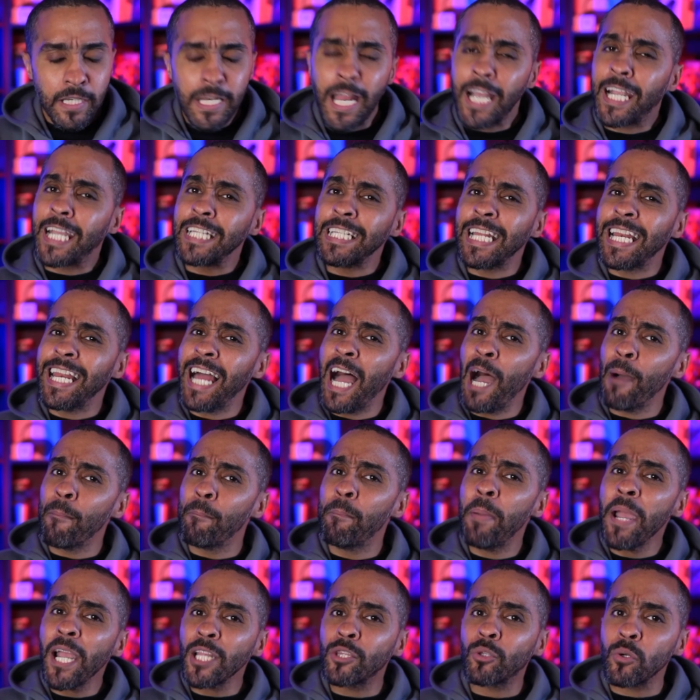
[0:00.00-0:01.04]
لكن اللي
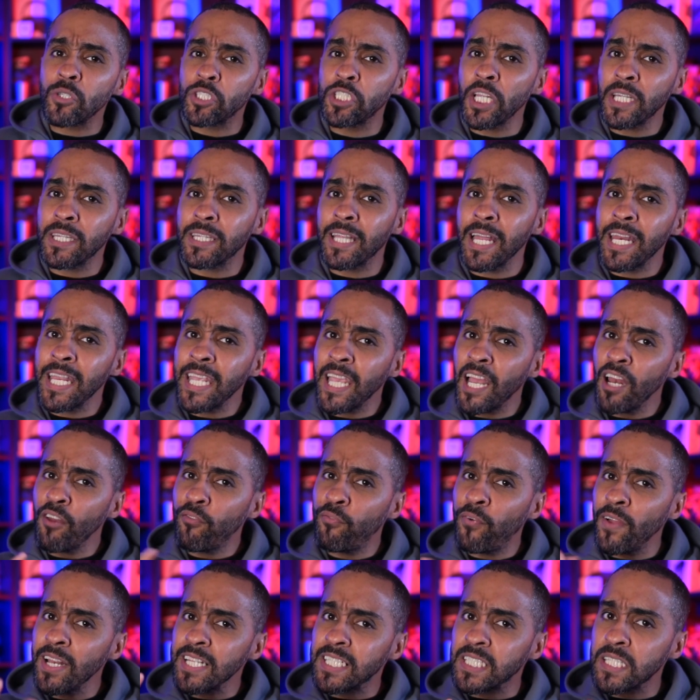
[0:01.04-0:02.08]
حبيته جدا هي
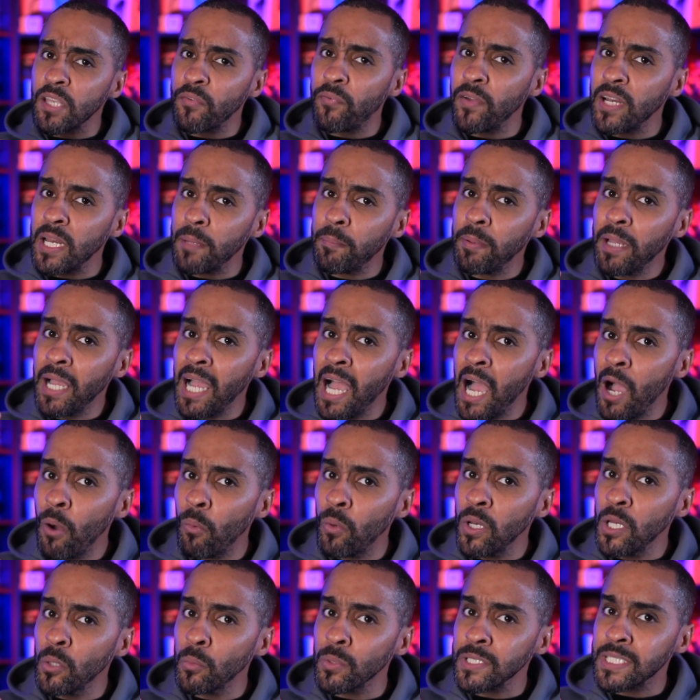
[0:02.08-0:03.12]
الفلسفة اللي
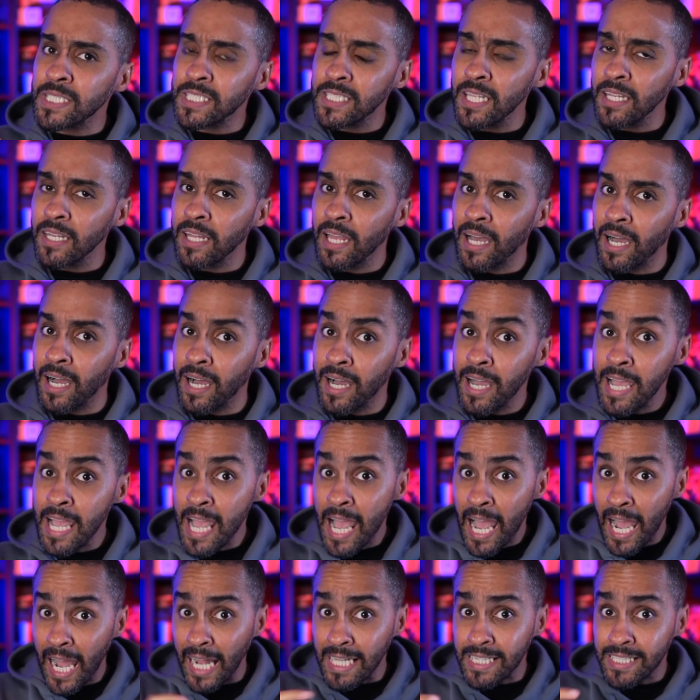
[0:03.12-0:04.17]
بيحاول يوصلها
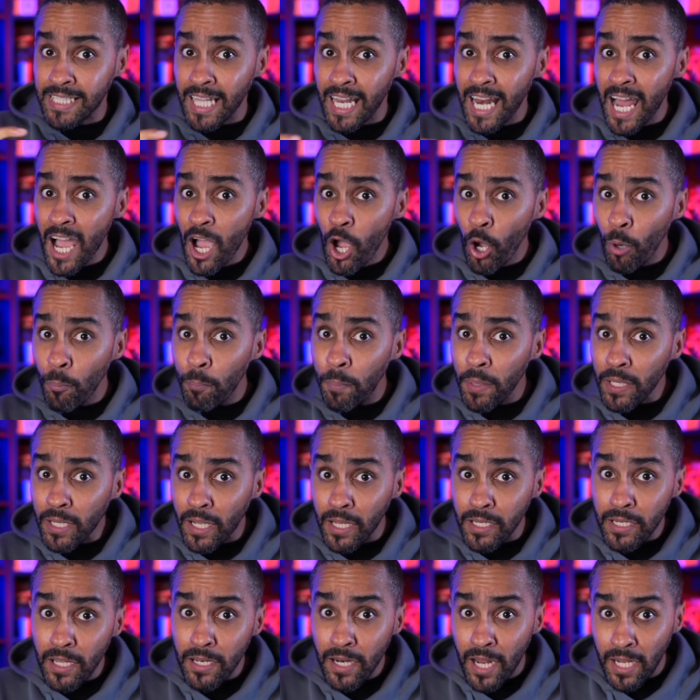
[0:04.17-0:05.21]
التلاعب
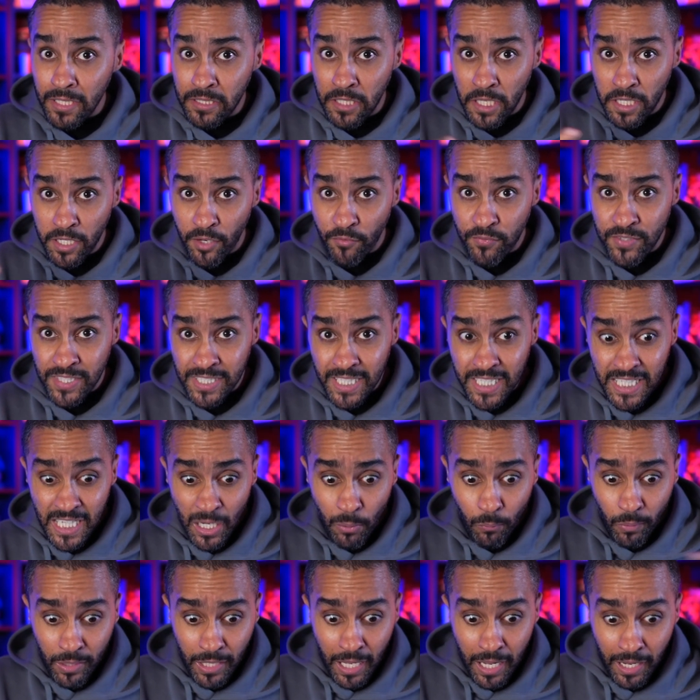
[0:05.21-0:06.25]
بالقرارات النفسية
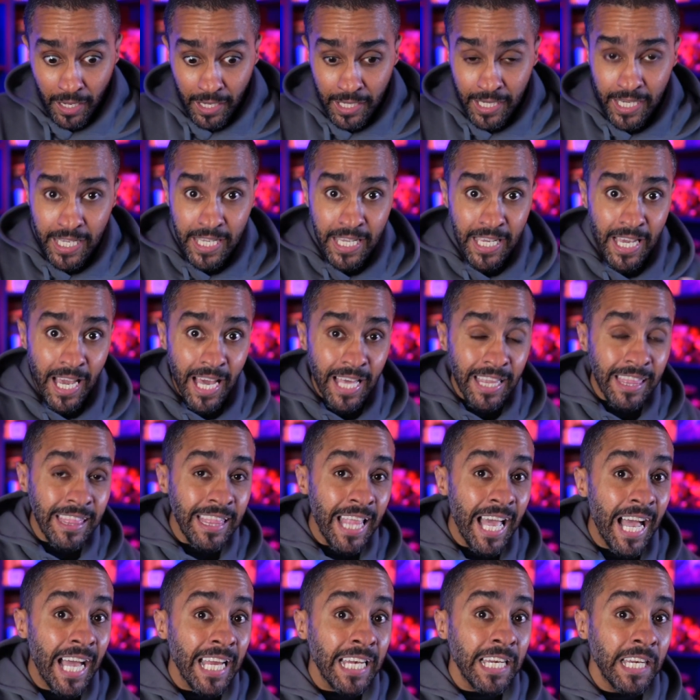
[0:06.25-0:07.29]
والعقلية
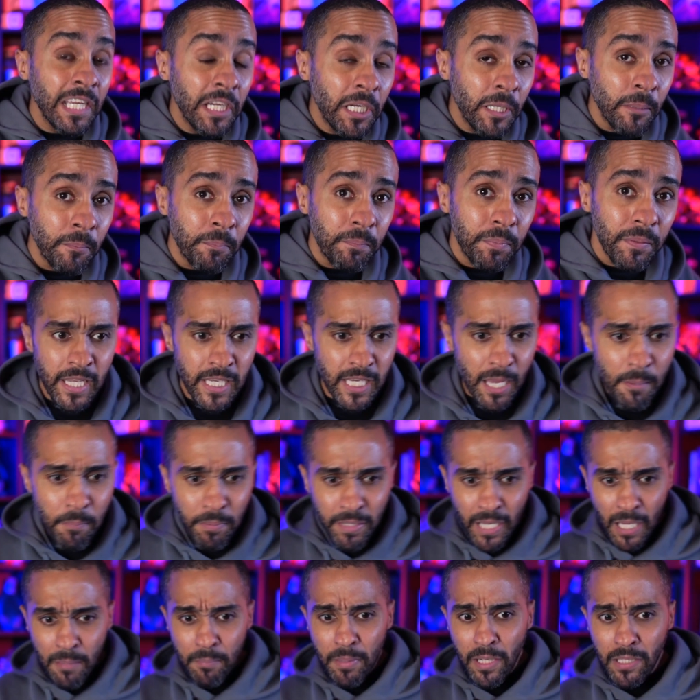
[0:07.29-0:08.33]
أثناء اللعب
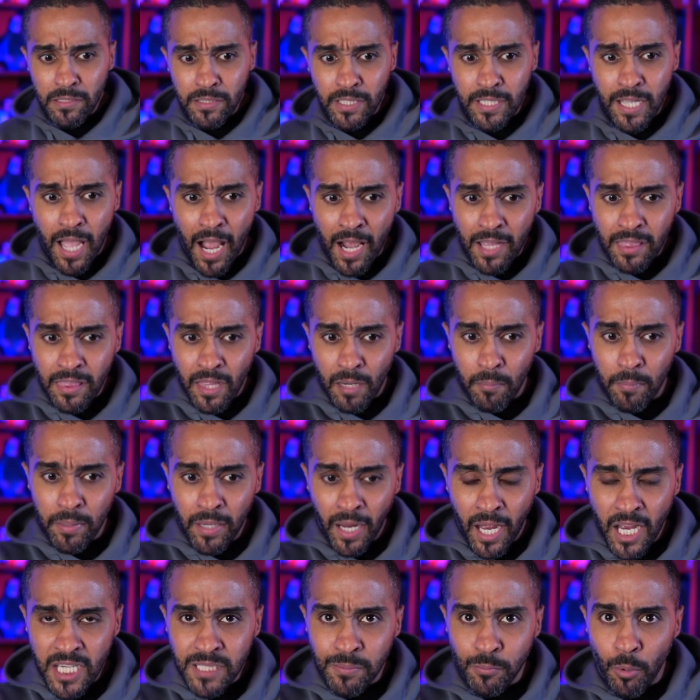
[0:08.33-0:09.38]
يمكن معطيه أكثر من
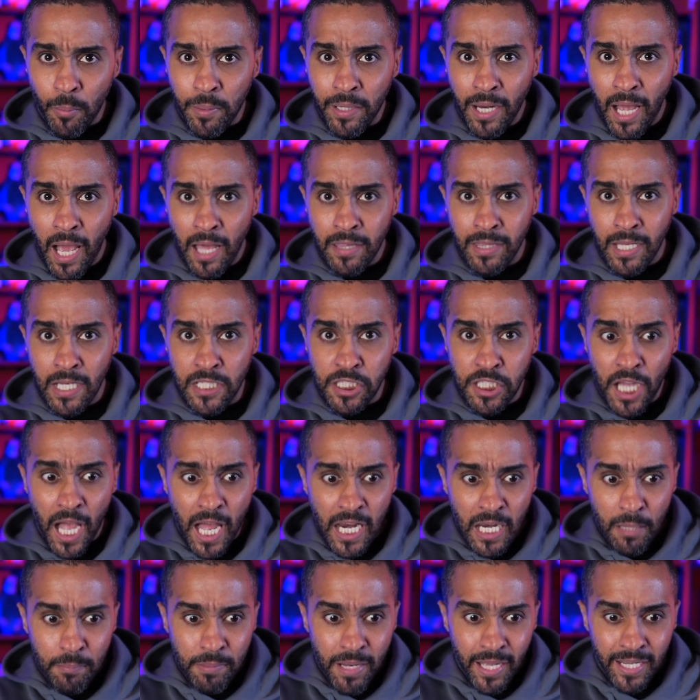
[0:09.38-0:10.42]
حجمه من هذا
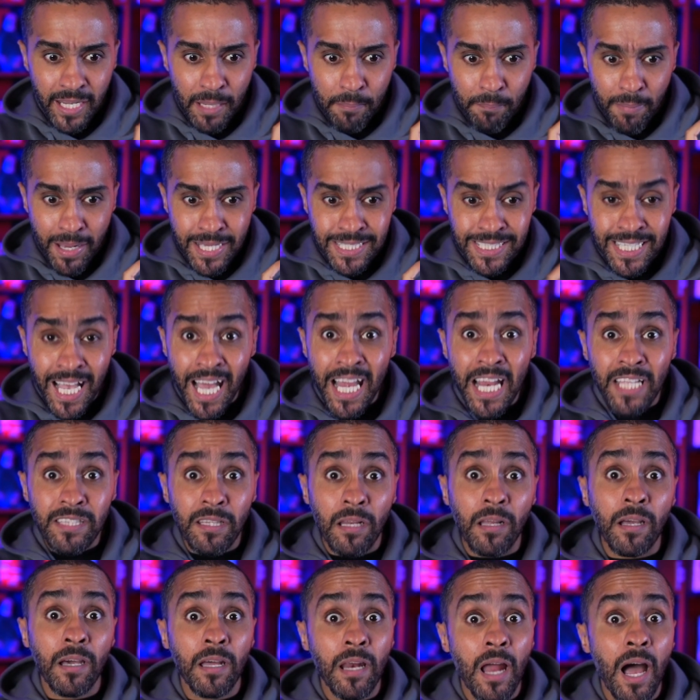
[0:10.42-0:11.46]
الجانب لكن ما زالت
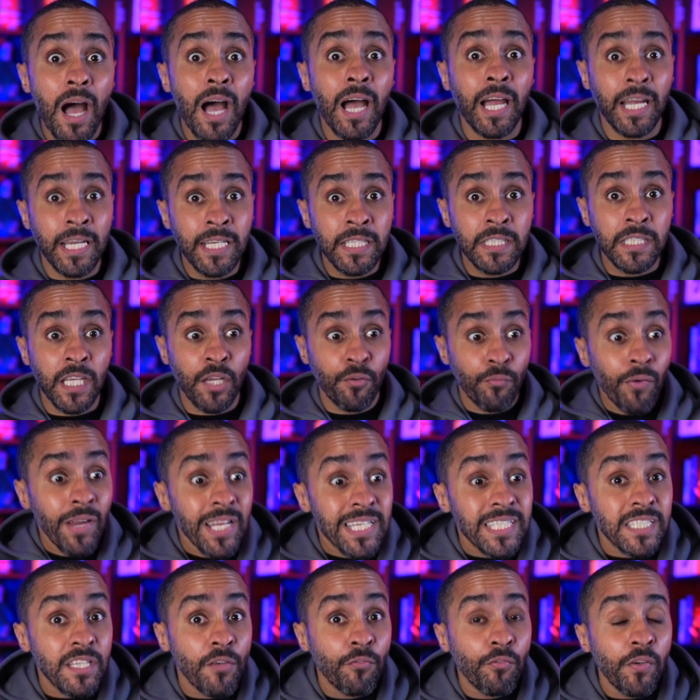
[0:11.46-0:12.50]
القراءة عندي
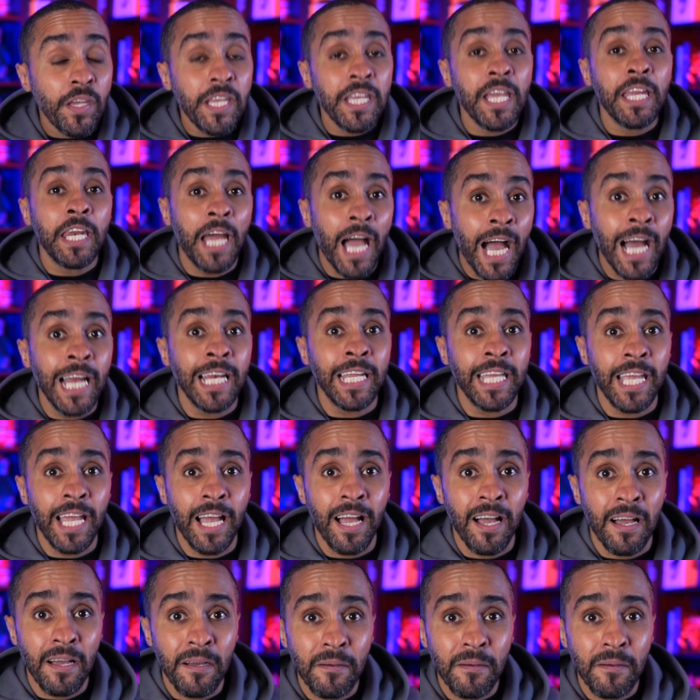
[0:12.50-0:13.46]
فلسفيا عالية